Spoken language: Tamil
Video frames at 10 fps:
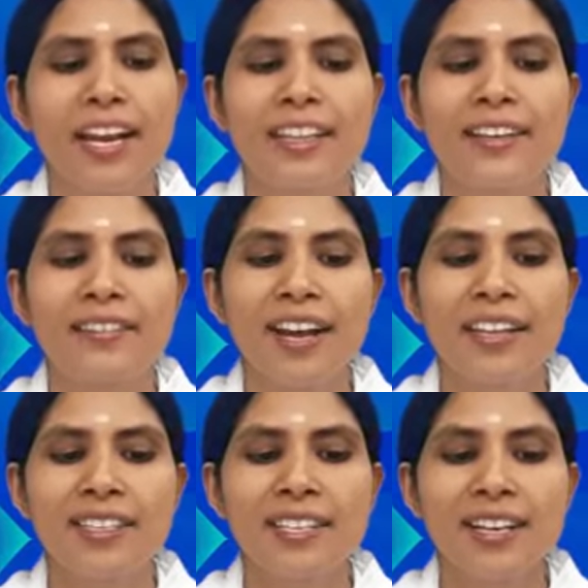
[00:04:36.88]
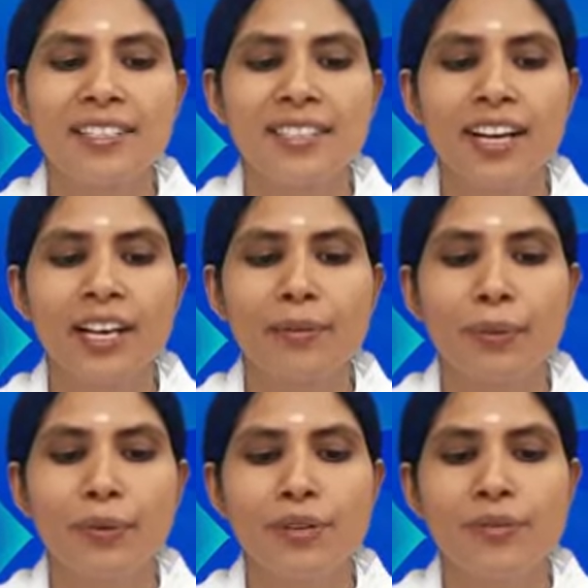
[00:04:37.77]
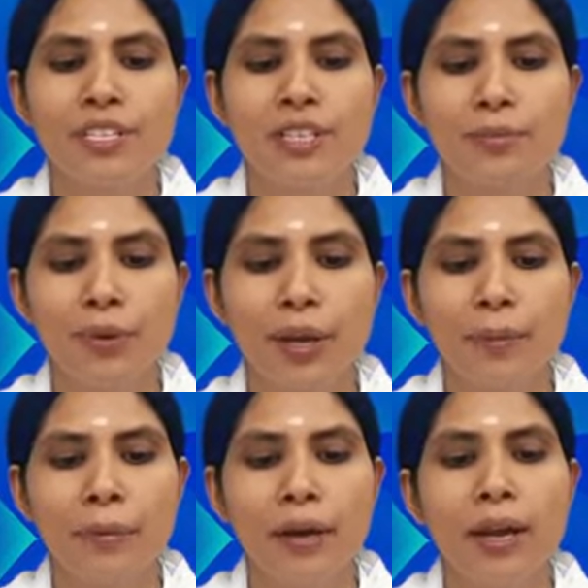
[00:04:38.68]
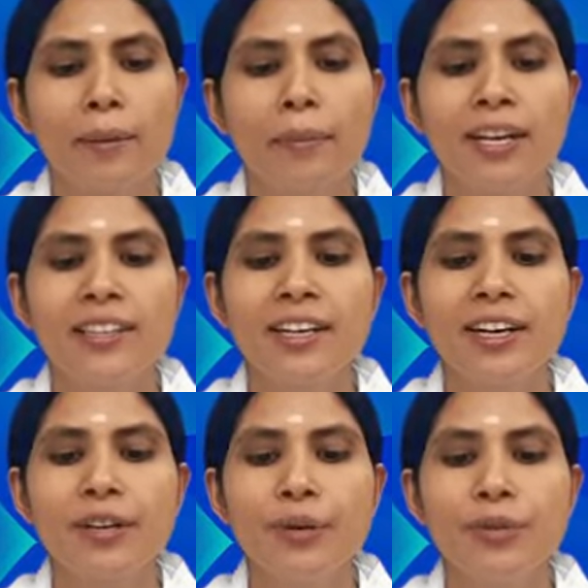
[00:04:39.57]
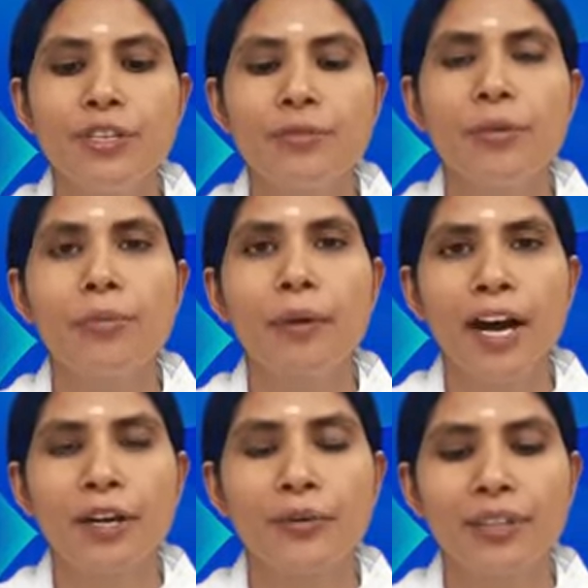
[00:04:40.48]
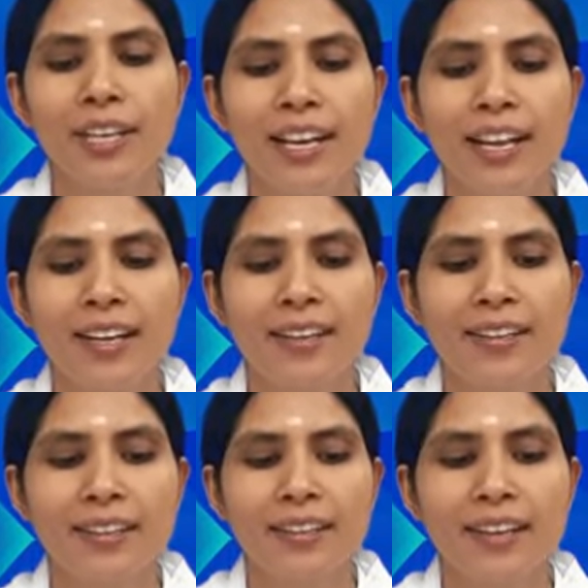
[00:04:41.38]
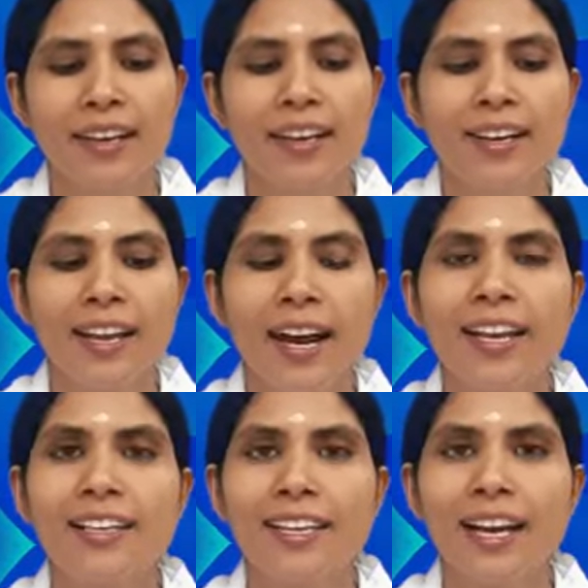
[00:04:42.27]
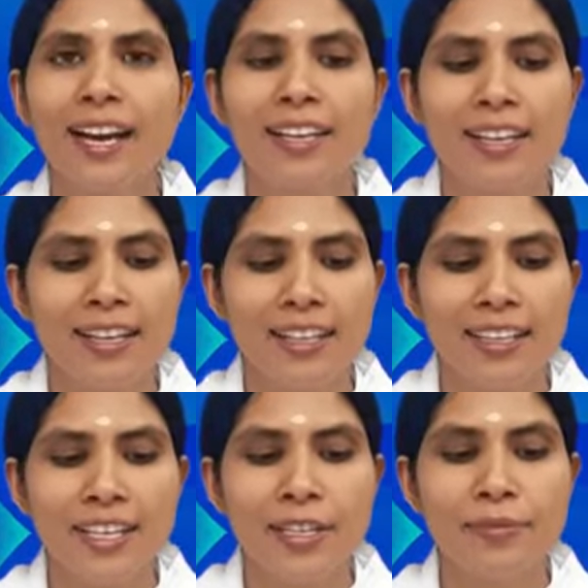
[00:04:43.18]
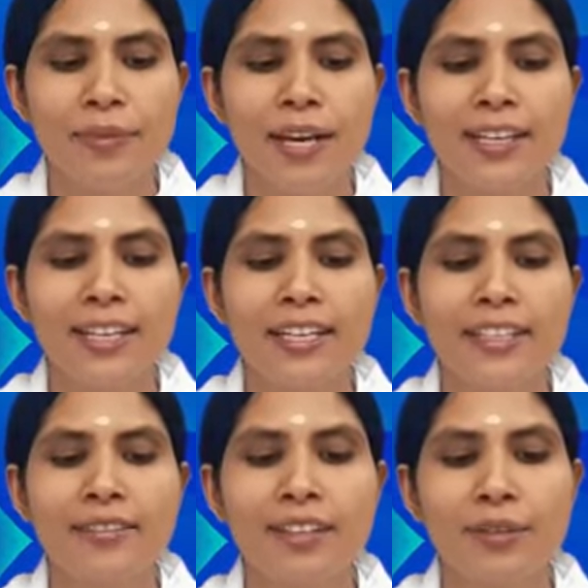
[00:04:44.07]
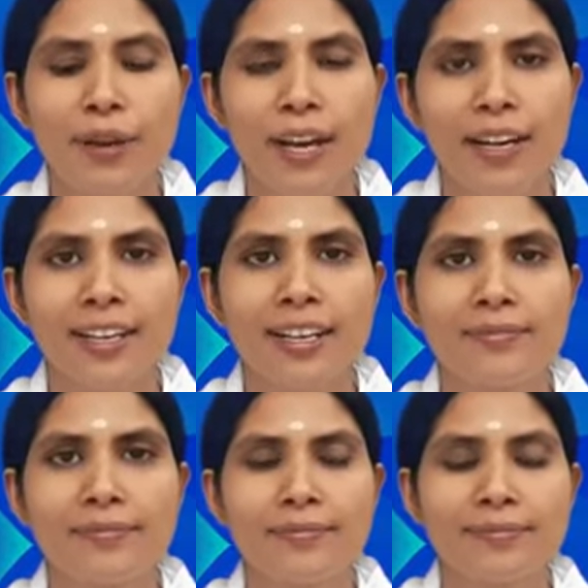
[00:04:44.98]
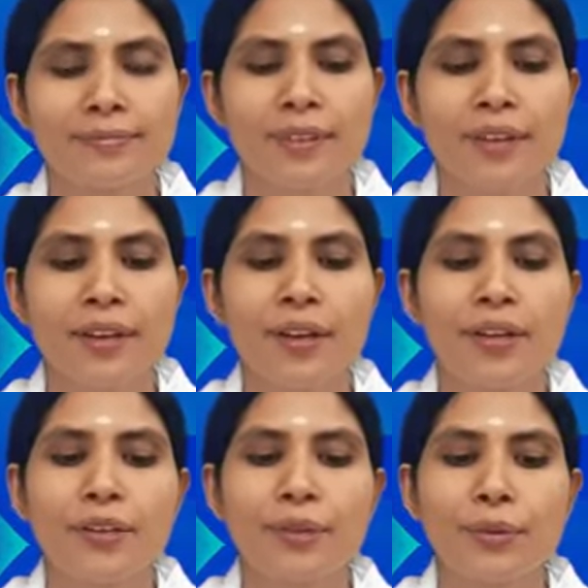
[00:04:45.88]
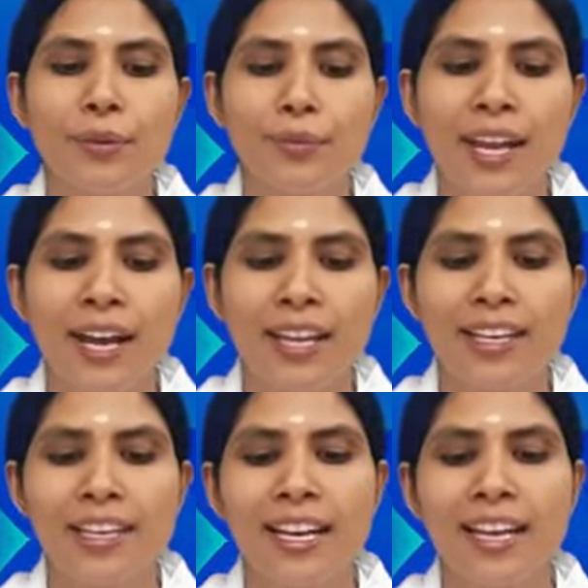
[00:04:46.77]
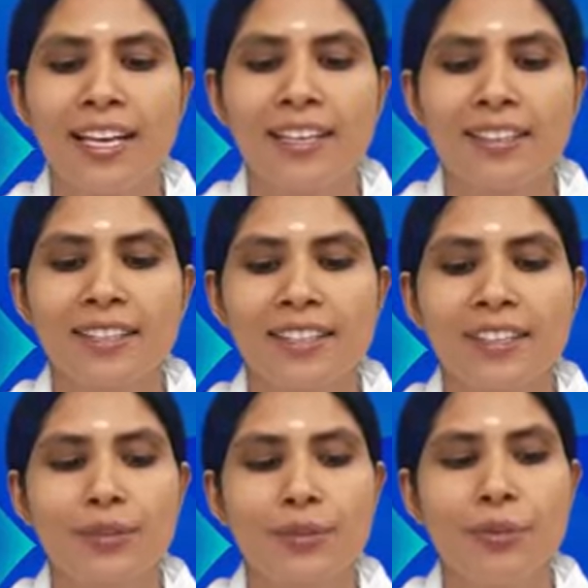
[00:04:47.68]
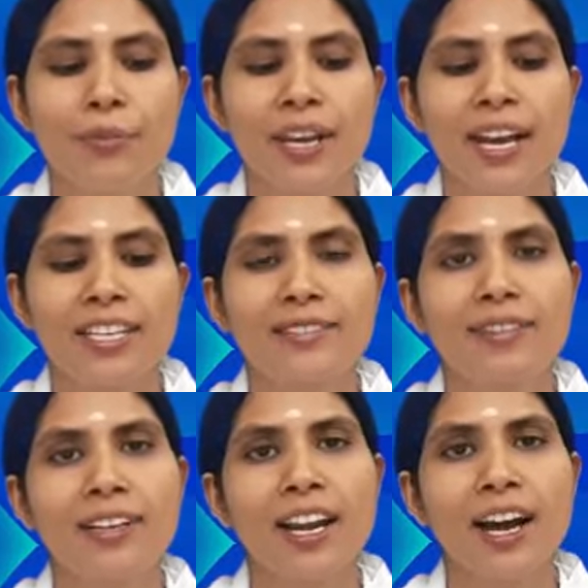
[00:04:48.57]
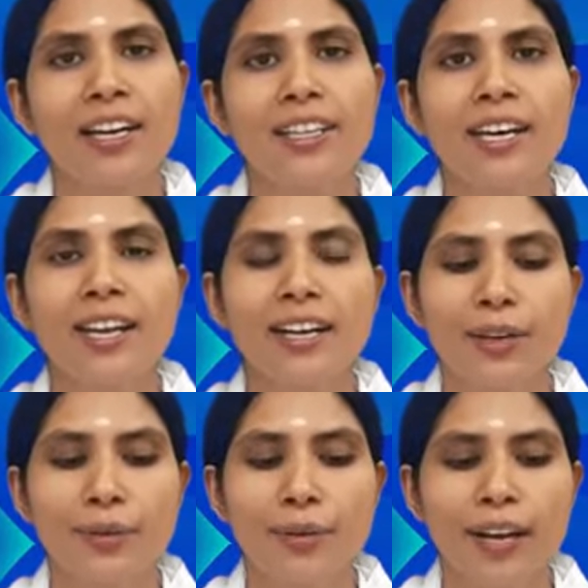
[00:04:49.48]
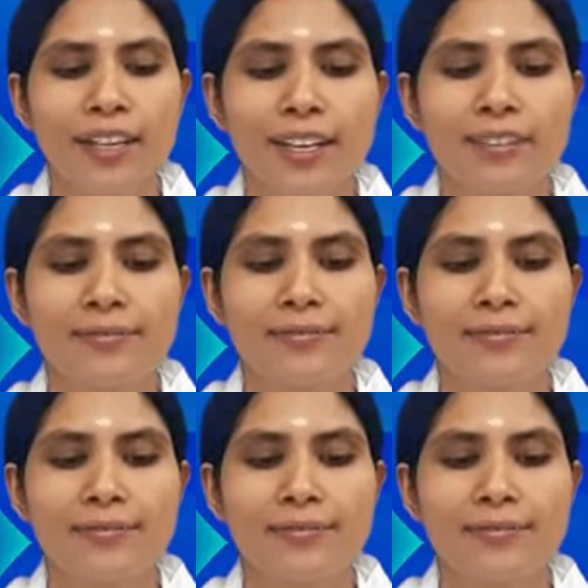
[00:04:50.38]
இந்த வேத சாஸ்திரங்கள் போன்றவற்றின் மூலம் மனிதர்கள் கொஞ்சமும் மாறுவதில்லை நாளுக்கு நாள் இன்னும் தான் கெட்டு வந்துள்ளார்கள் தூய்மையான நிலையிலிருந்து தூய்மை அற்றவர்களாக தான் ஆகியுள்ளார்கள்